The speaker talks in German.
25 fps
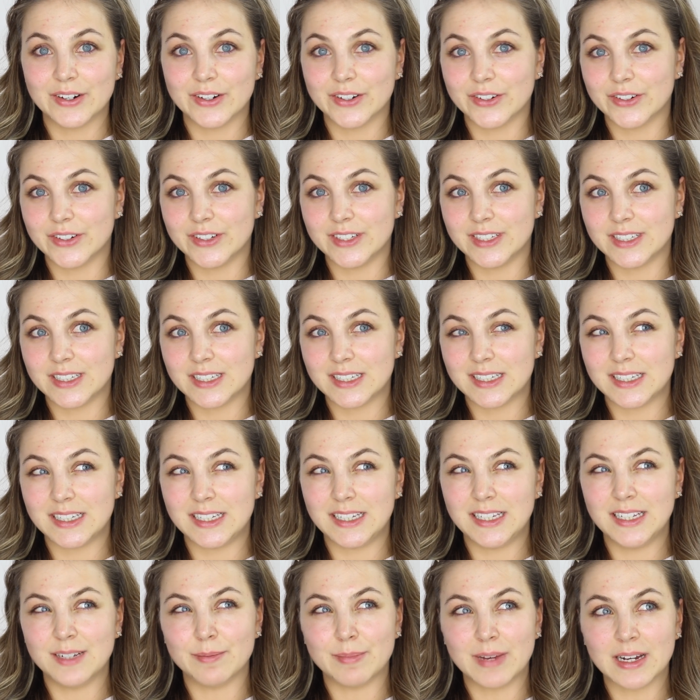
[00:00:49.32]
Und
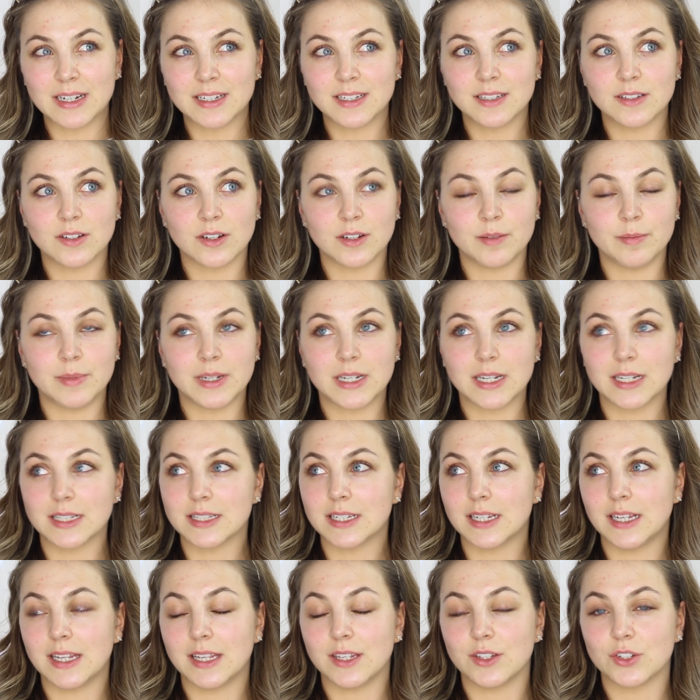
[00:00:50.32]
hier macht die Sonne mir
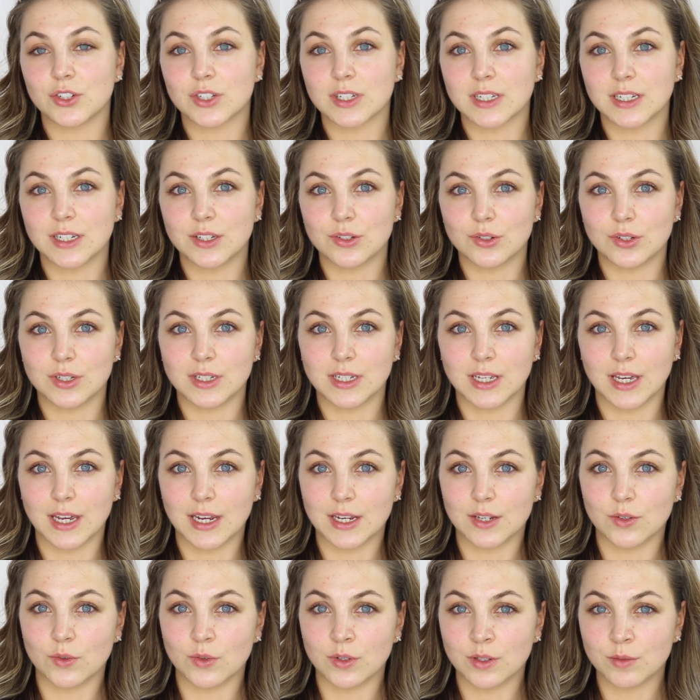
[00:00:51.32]
tatsächlich einen Strich durch die
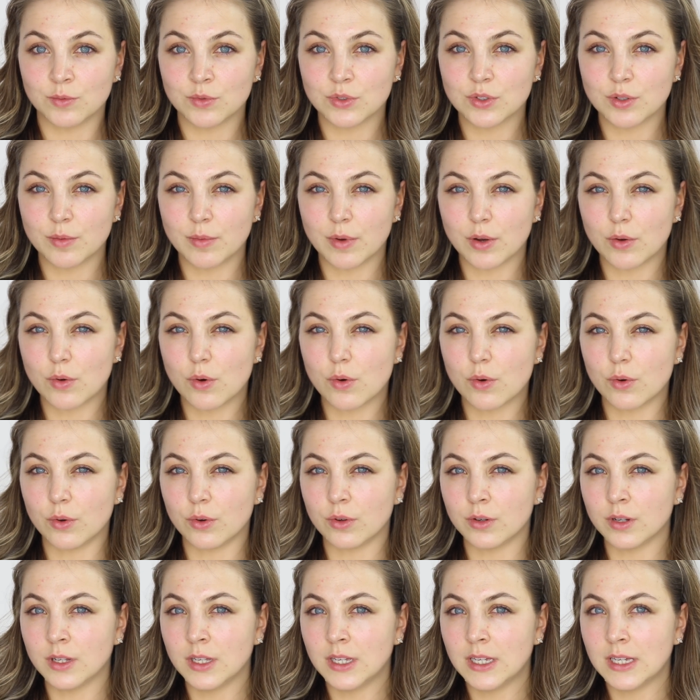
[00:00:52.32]
Rechnung. Ich muss nochmal
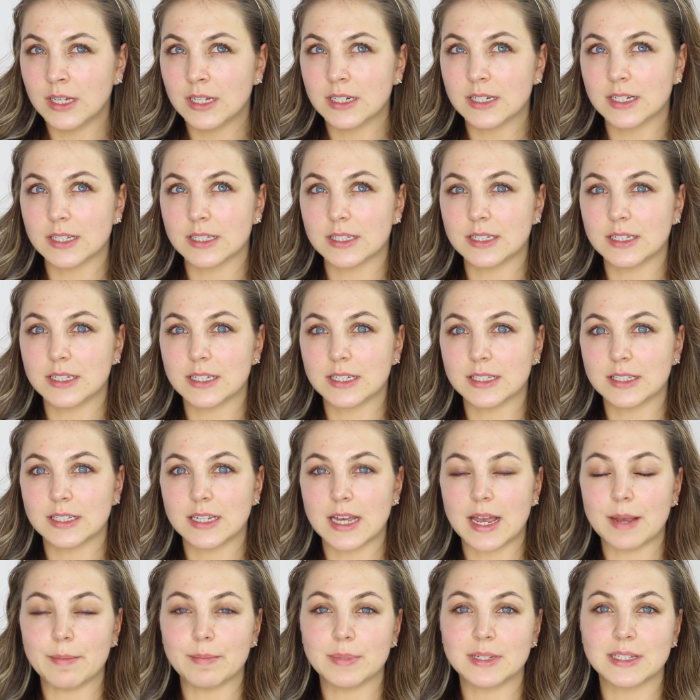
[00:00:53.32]
gucken, dass ich das
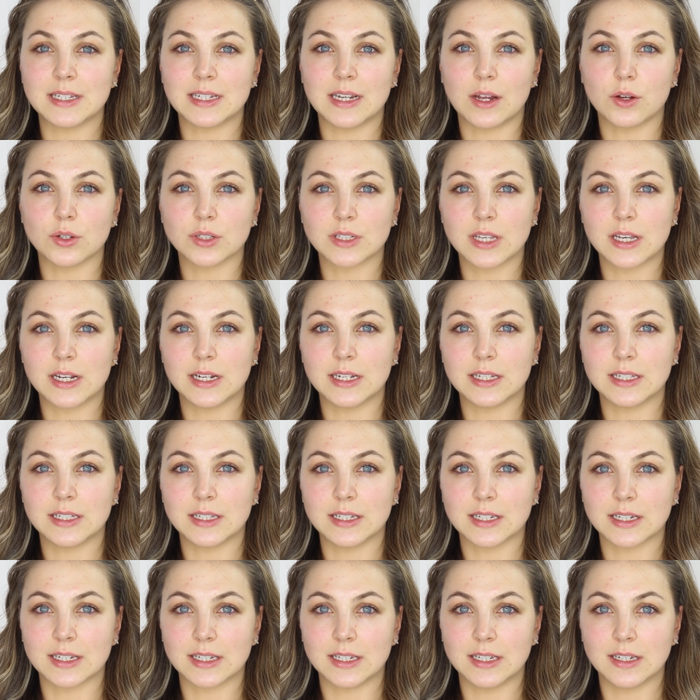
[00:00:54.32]
hier ein bisschen
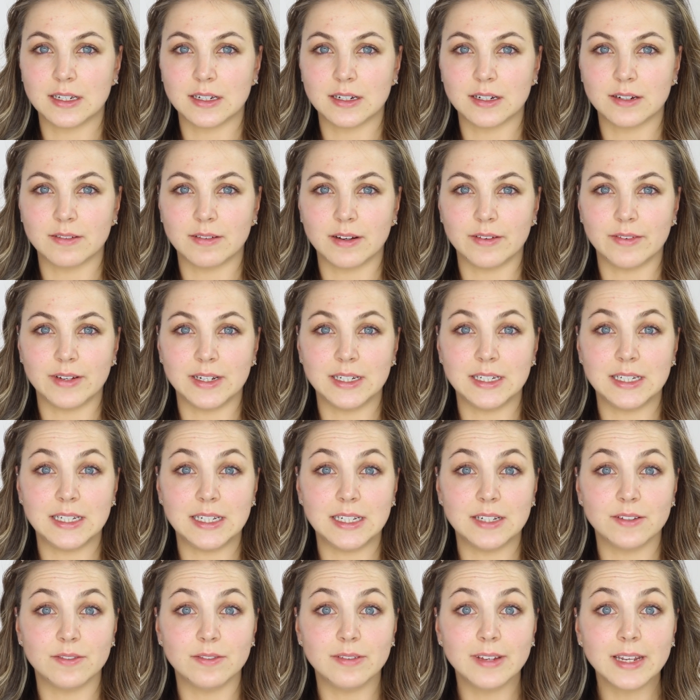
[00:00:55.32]
ausgeglichen kriege, weil wenn die
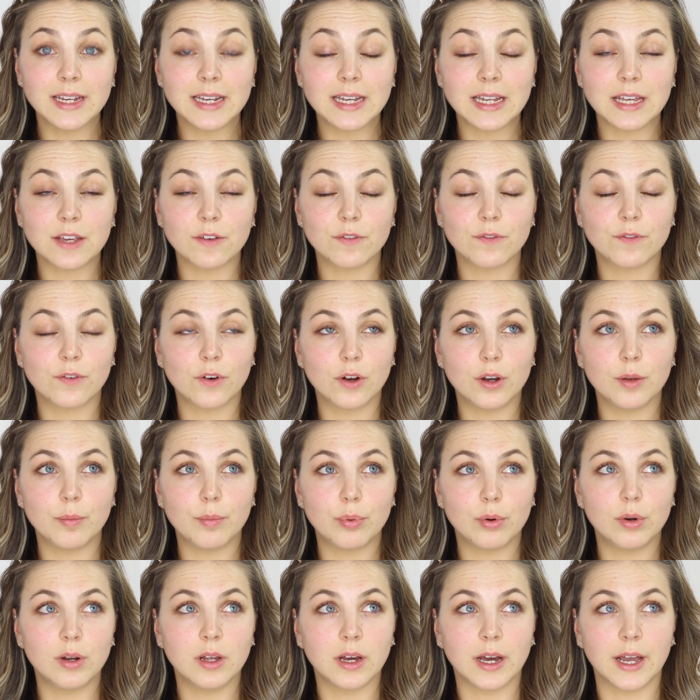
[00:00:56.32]
hier wirklich volle
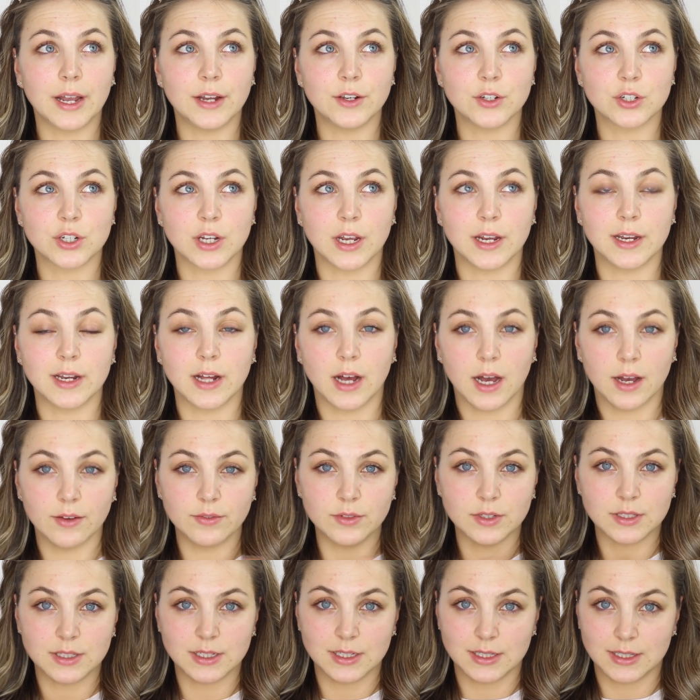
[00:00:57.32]
Pulle reinscheint, A,
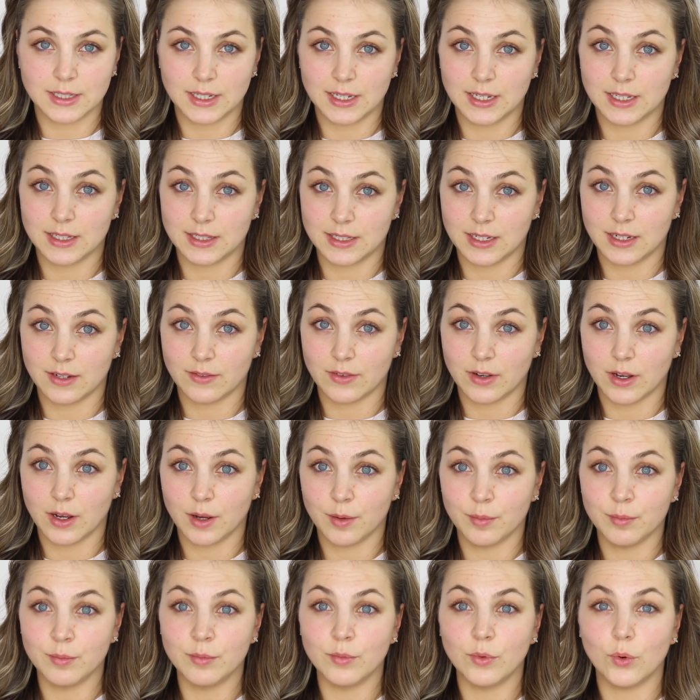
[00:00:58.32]
wird sie sehr, sehr
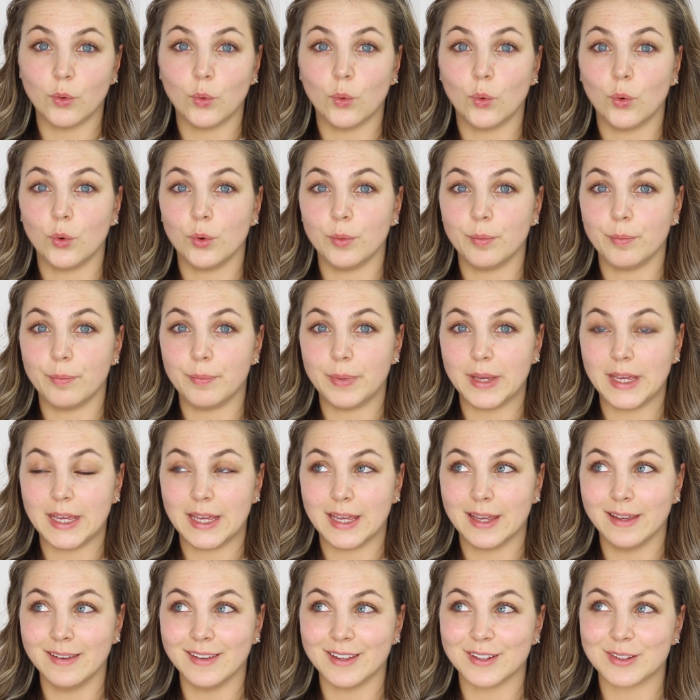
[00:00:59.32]
warm und
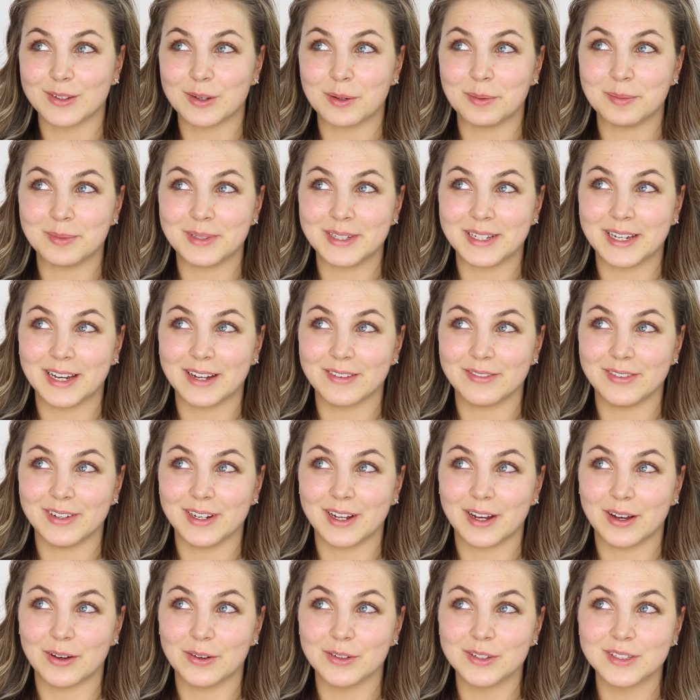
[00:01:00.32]
B, jetzt kommt sie gerade
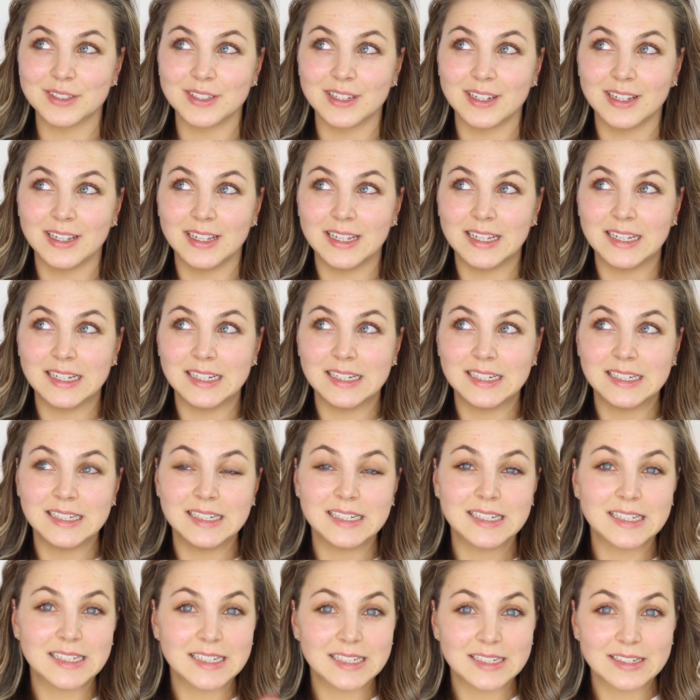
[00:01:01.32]
wieder raus,
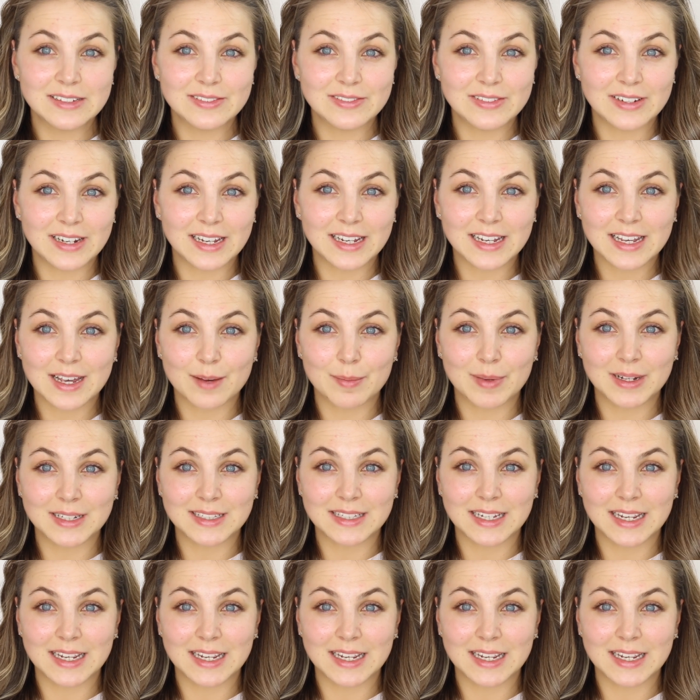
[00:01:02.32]
vielleicht kann man es